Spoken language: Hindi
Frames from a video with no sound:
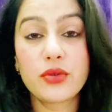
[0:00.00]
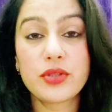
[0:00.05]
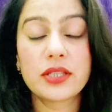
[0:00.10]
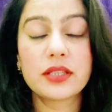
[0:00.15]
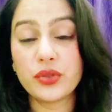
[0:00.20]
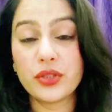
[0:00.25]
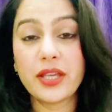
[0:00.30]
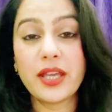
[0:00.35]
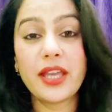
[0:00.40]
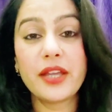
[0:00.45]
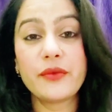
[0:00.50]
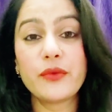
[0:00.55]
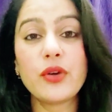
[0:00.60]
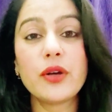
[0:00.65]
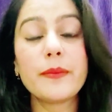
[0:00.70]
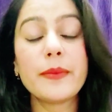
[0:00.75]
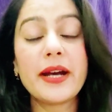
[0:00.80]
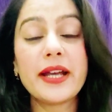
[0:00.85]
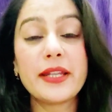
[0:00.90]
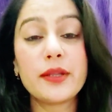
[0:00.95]
हो सकता है
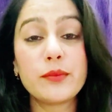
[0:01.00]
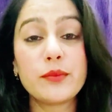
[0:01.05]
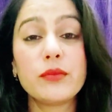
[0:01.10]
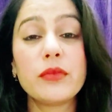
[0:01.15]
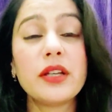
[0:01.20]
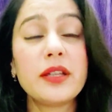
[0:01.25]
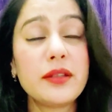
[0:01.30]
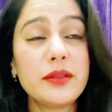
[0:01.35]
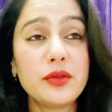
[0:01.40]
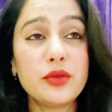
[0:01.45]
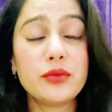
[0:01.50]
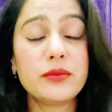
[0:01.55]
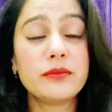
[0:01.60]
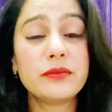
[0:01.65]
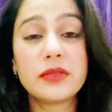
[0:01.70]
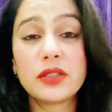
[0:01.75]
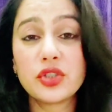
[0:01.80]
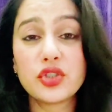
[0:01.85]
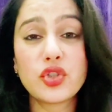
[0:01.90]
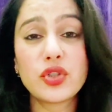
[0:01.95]
वो हमारी
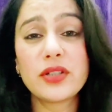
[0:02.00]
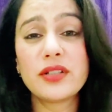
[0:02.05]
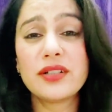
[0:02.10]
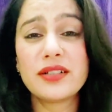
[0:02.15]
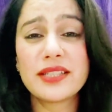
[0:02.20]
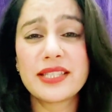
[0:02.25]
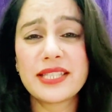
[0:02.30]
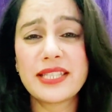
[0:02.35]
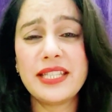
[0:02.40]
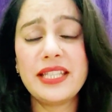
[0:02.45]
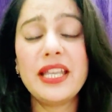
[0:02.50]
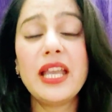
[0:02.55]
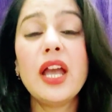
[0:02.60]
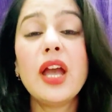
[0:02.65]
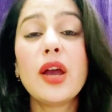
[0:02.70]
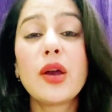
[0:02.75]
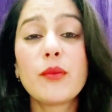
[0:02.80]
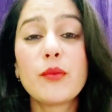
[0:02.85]
जो गर्ल्स की